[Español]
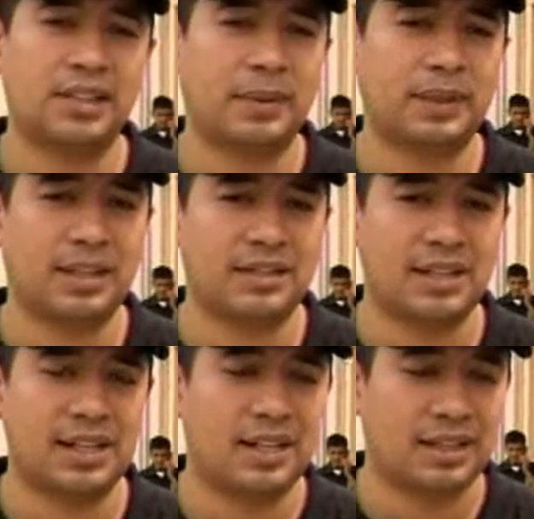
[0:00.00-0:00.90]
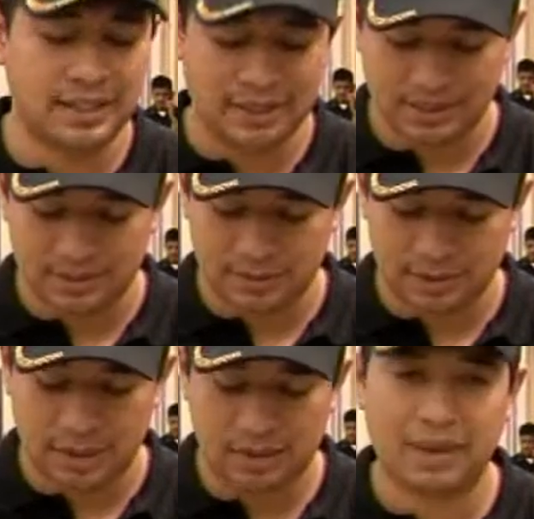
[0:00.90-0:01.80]
de pertenecer a la clicas
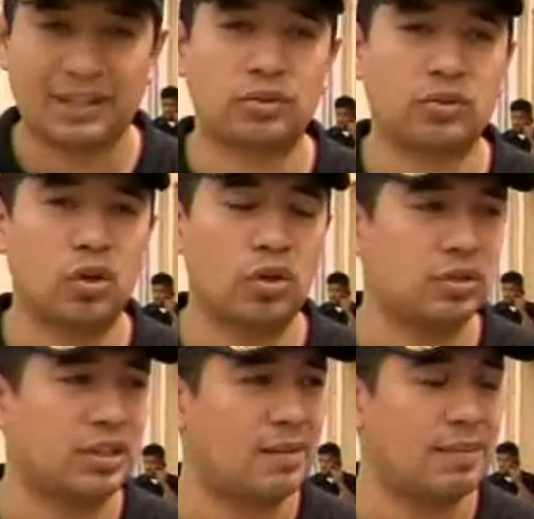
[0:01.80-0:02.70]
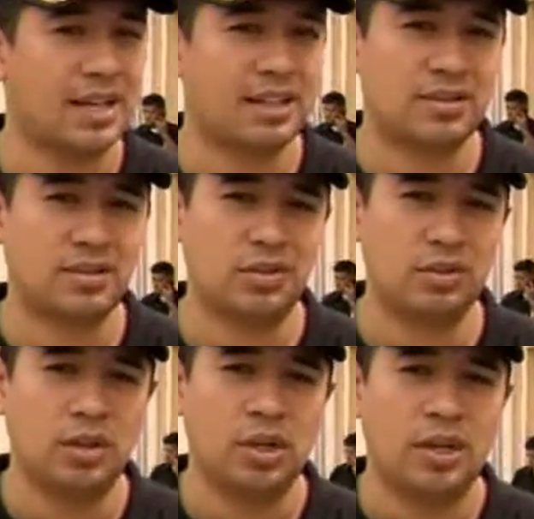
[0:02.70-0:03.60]
Batos eh, Vatos Locos de la Mara
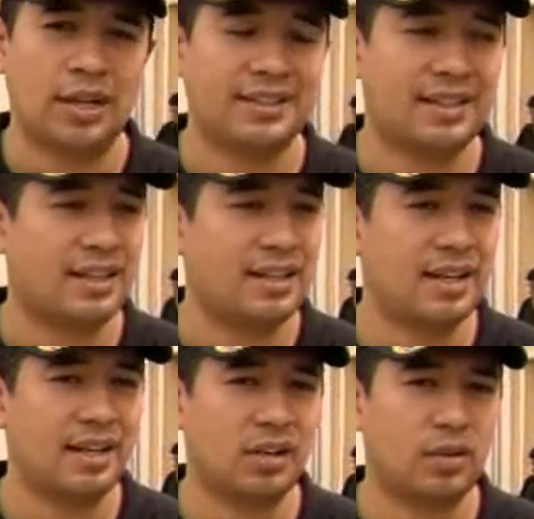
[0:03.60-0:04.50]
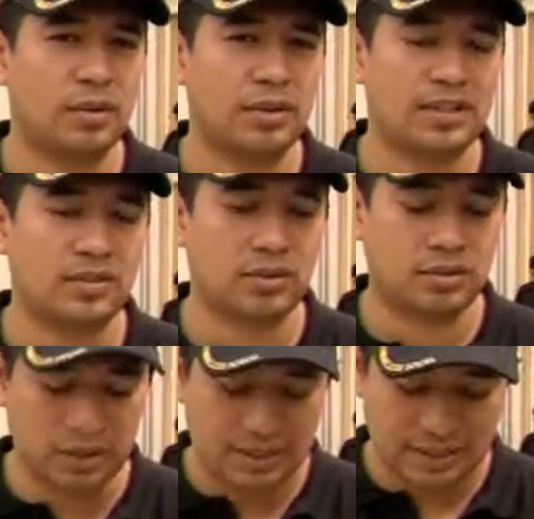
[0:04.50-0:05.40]
18 que se dedican al cobro de
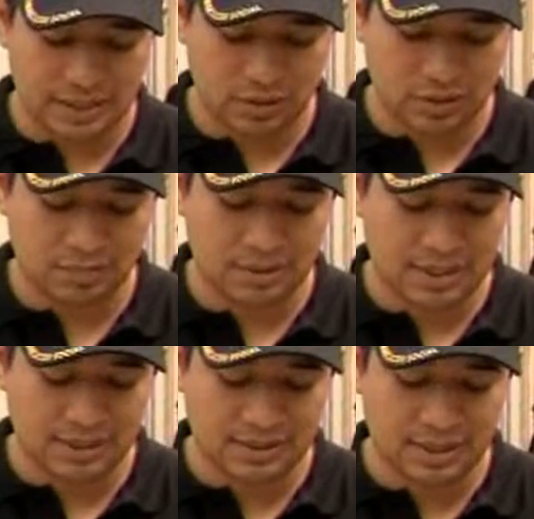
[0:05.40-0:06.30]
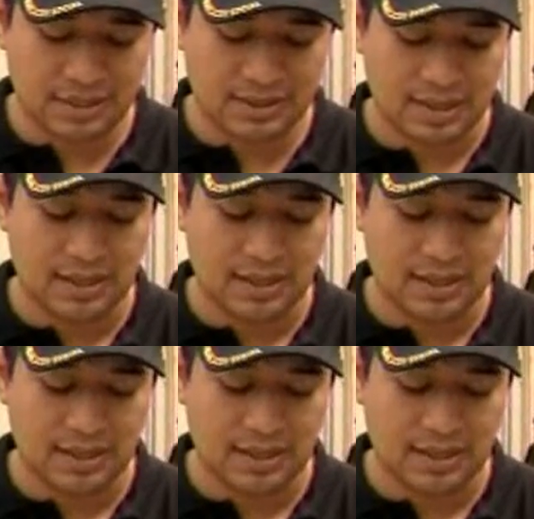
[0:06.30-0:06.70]
extorsiones de 12 quetzales